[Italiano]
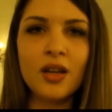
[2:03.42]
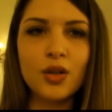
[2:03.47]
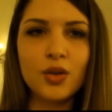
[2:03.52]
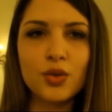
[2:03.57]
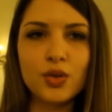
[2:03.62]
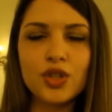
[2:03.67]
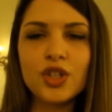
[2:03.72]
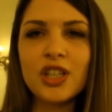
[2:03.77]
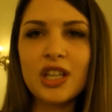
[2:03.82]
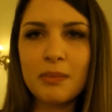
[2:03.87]

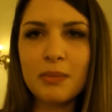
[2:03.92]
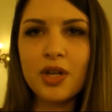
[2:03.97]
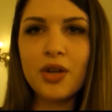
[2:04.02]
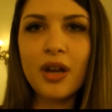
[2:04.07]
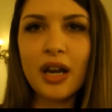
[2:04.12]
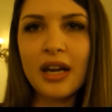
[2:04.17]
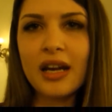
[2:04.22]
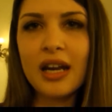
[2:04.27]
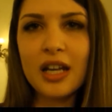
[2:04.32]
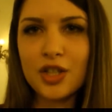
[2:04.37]
riuscire a
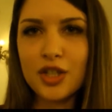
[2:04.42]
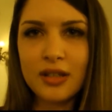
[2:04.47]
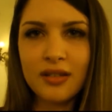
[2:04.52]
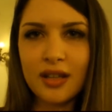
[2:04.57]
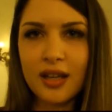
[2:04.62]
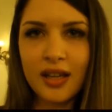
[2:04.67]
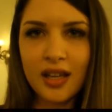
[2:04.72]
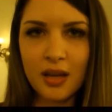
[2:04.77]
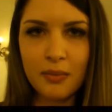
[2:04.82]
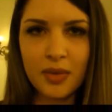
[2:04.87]
migliorare la
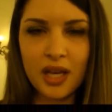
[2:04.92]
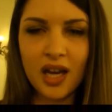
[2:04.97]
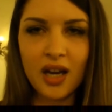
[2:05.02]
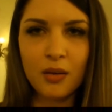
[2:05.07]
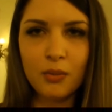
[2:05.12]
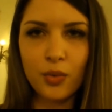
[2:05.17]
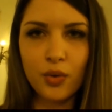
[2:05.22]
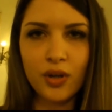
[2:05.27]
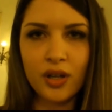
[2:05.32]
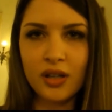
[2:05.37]
città che
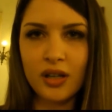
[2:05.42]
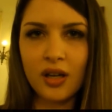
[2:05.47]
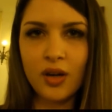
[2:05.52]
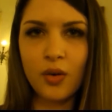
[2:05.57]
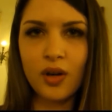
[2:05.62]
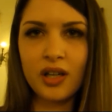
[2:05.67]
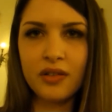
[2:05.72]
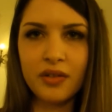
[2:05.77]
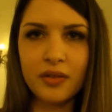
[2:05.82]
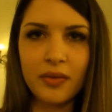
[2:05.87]
amiamo e nel
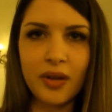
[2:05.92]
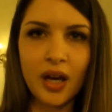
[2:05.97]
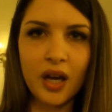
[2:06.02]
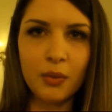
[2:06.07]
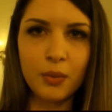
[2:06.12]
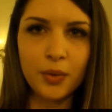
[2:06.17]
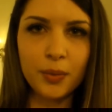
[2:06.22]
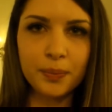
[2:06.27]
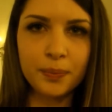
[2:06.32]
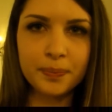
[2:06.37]
quale
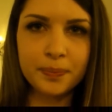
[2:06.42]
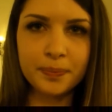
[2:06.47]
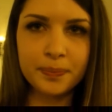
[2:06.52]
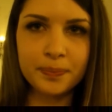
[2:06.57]
viviamo